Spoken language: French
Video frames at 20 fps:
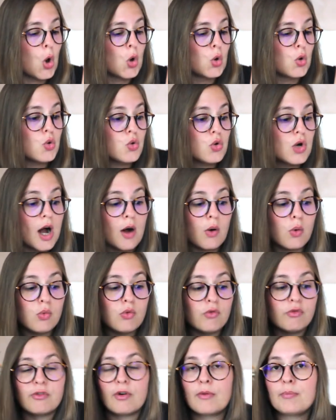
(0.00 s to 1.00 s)

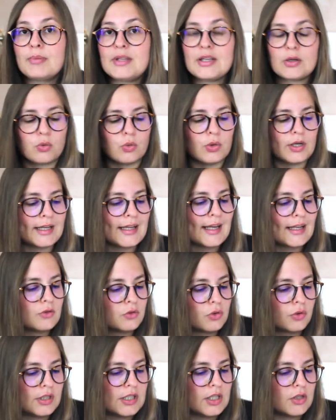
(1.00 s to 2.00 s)
loup-garou, vampire ou
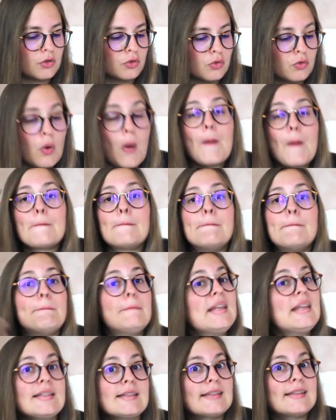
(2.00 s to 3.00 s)
créature déchue
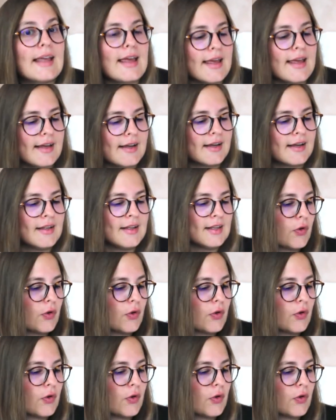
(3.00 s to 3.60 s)
mystère.